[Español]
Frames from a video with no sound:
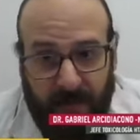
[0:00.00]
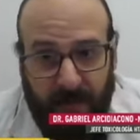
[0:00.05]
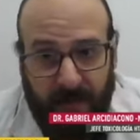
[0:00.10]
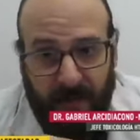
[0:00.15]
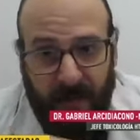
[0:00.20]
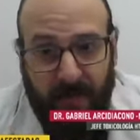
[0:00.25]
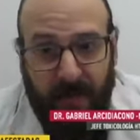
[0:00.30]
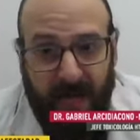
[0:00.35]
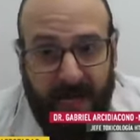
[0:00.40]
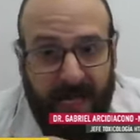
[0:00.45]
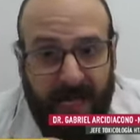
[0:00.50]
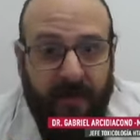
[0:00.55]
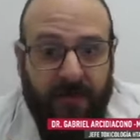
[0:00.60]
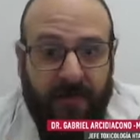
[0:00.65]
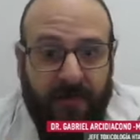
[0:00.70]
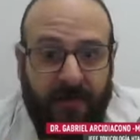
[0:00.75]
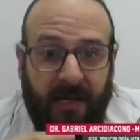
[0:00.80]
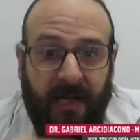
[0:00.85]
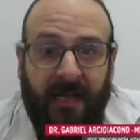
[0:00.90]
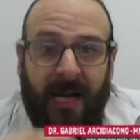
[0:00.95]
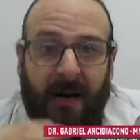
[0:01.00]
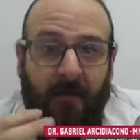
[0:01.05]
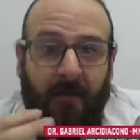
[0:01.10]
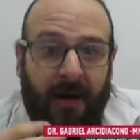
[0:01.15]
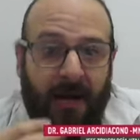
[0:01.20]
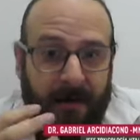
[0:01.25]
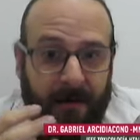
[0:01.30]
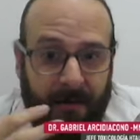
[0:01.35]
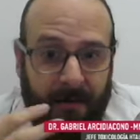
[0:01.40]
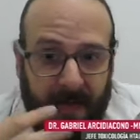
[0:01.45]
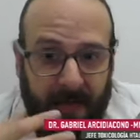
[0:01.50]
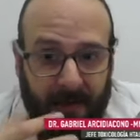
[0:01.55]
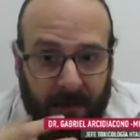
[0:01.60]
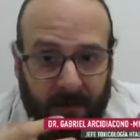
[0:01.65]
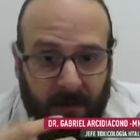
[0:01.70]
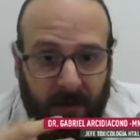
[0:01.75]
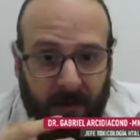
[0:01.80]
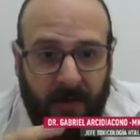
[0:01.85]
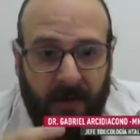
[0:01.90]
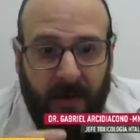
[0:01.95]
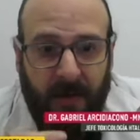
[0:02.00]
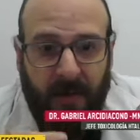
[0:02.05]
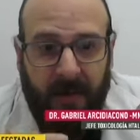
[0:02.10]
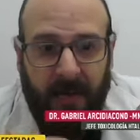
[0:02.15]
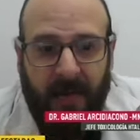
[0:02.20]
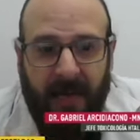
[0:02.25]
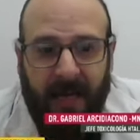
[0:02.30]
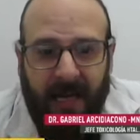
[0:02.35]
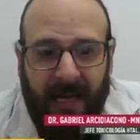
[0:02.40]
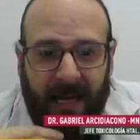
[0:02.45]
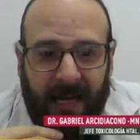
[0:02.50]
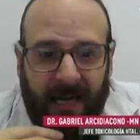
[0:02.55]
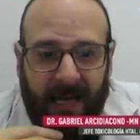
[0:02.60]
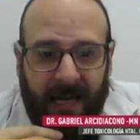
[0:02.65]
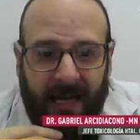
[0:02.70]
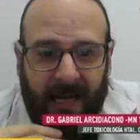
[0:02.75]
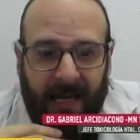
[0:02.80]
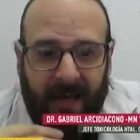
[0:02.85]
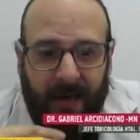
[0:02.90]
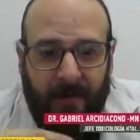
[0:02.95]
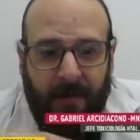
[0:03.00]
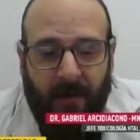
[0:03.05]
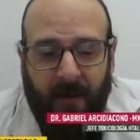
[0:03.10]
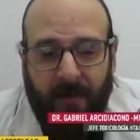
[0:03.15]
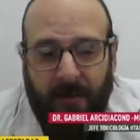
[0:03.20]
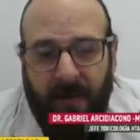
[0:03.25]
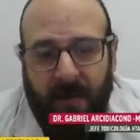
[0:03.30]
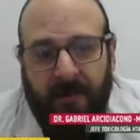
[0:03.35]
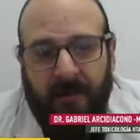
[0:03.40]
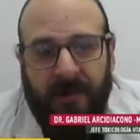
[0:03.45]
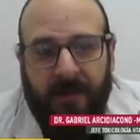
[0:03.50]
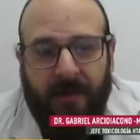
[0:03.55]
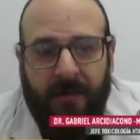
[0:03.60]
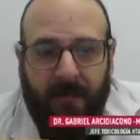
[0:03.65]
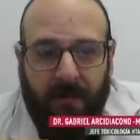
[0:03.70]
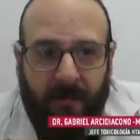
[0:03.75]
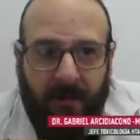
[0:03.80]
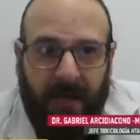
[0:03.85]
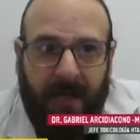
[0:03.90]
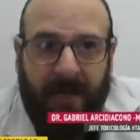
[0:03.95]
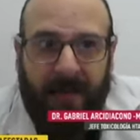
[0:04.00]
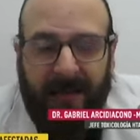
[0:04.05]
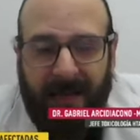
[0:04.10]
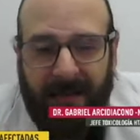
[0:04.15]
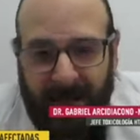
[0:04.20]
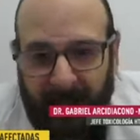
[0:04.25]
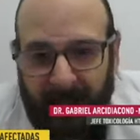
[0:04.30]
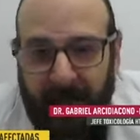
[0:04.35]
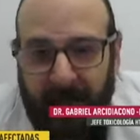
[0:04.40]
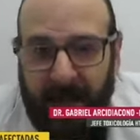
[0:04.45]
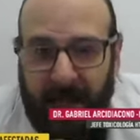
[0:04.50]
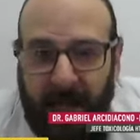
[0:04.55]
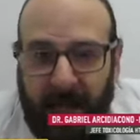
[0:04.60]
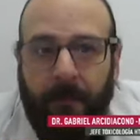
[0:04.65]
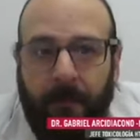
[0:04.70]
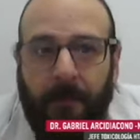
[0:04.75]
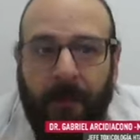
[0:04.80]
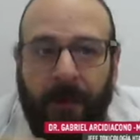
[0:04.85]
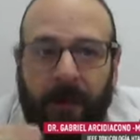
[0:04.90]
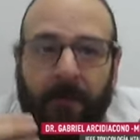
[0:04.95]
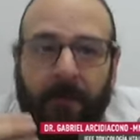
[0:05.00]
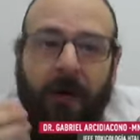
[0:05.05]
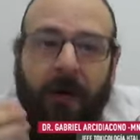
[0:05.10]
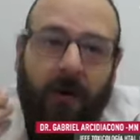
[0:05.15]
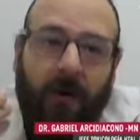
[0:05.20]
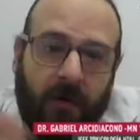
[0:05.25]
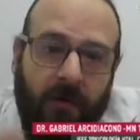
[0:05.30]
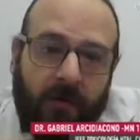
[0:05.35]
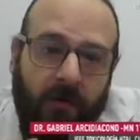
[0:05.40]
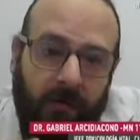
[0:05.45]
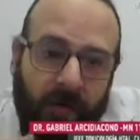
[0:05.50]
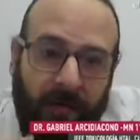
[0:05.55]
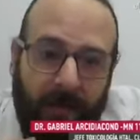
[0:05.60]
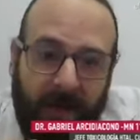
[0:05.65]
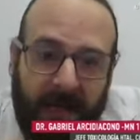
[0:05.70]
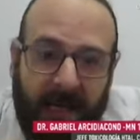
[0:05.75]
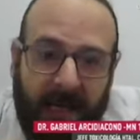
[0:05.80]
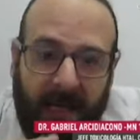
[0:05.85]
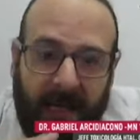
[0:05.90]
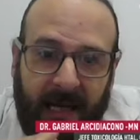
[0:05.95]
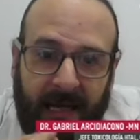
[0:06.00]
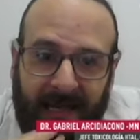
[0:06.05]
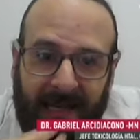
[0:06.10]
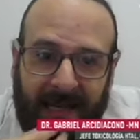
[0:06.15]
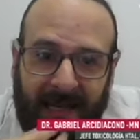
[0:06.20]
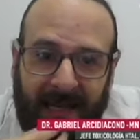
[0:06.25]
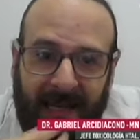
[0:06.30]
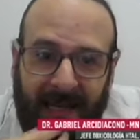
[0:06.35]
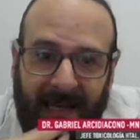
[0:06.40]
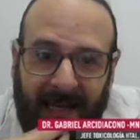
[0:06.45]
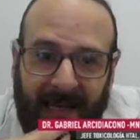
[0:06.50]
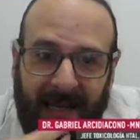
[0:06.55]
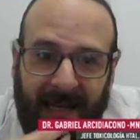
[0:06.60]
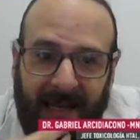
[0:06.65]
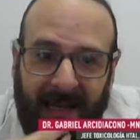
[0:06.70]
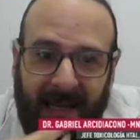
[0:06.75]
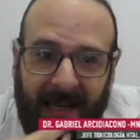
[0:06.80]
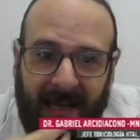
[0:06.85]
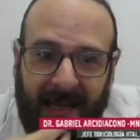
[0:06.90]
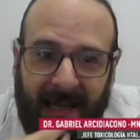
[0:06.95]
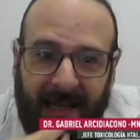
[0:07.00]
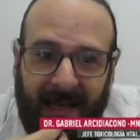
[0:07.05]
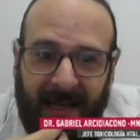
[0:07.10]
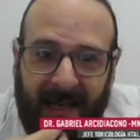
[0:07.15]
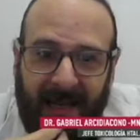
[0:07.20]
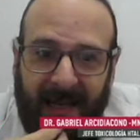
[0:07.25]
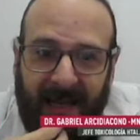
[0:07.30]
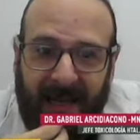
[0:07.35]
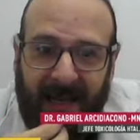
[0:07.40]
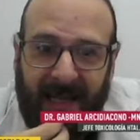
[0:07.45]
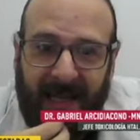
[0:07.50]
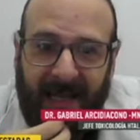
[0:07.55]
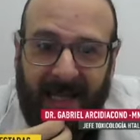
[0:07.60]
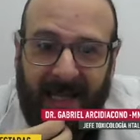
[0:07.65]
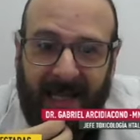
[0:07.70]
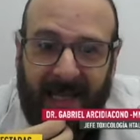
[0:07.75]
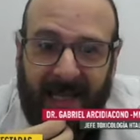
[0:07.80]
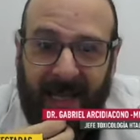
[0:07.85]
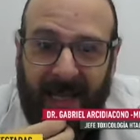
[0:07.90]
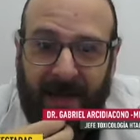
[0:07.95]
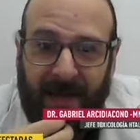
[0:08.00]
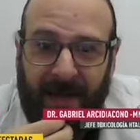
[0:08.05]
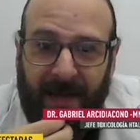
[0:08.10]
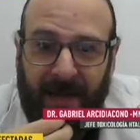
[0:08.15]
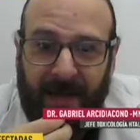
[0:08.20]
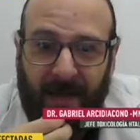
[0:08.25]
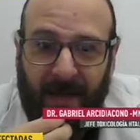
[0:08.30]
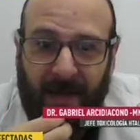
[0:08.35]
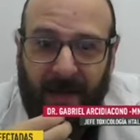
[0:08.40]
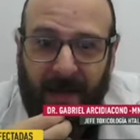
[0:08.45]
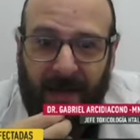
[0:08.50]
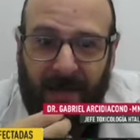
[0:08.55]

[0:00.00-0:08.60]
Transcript: a baño María, o sea, en agua hirviendo, eh, por lo menos durante tres días podemos consumir este, este alimento en